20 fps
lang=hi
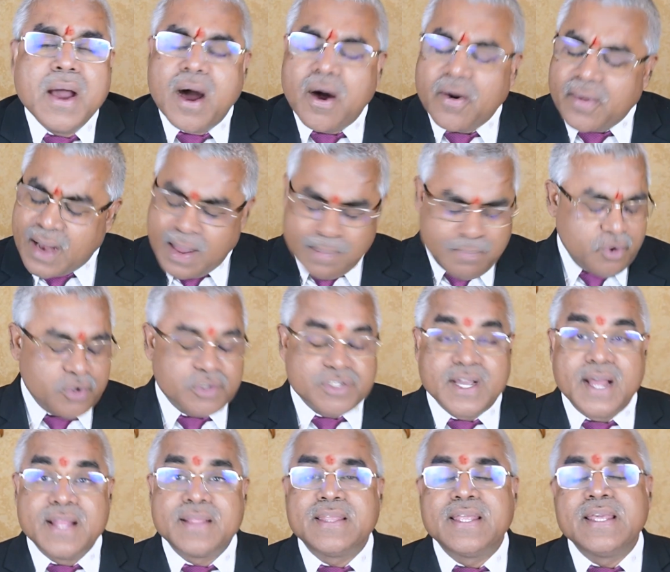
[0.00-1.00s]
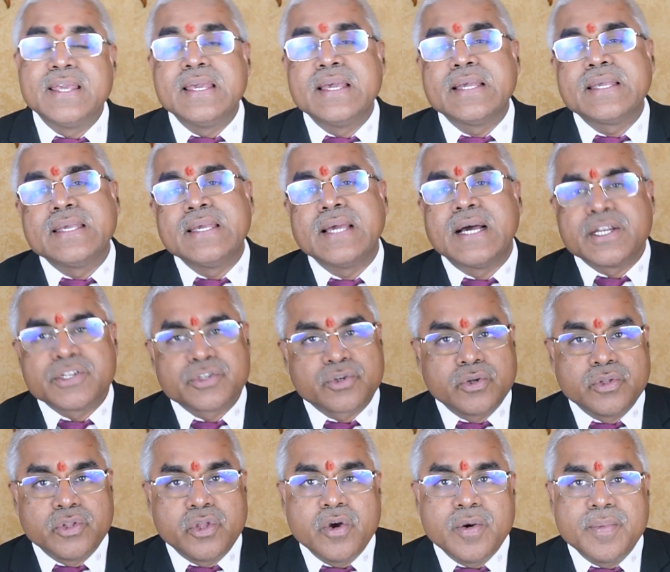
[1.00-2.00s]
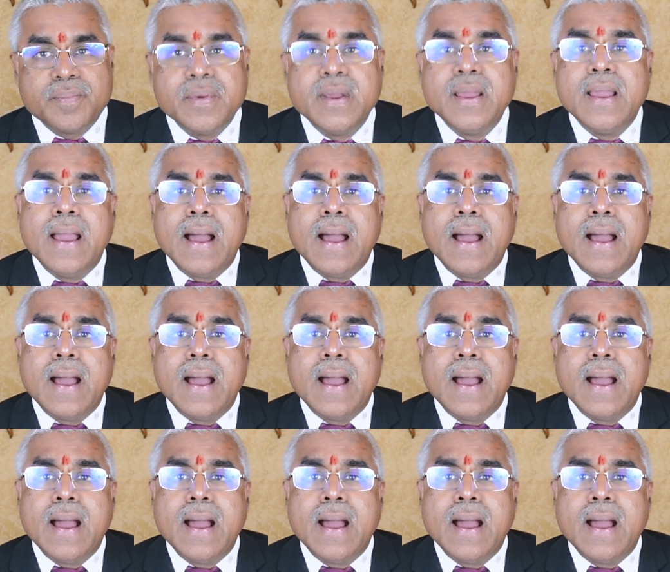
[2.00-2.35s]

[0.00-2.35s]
और आप लोग जानते हैं कि अष्टोद्योम